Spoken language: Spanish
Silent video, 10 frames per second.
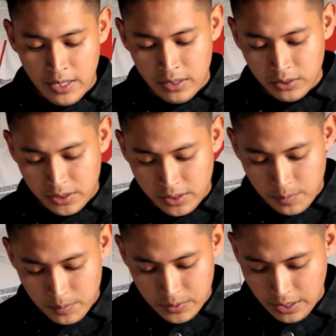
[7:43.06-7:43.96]
no sé
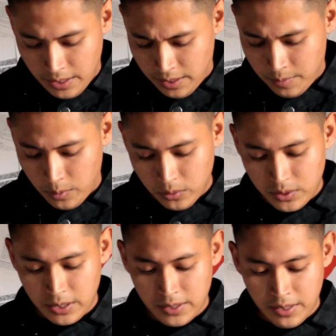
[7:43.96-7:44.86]
si se pronuncia
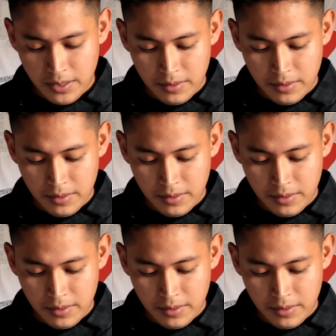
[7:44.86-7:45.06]
así,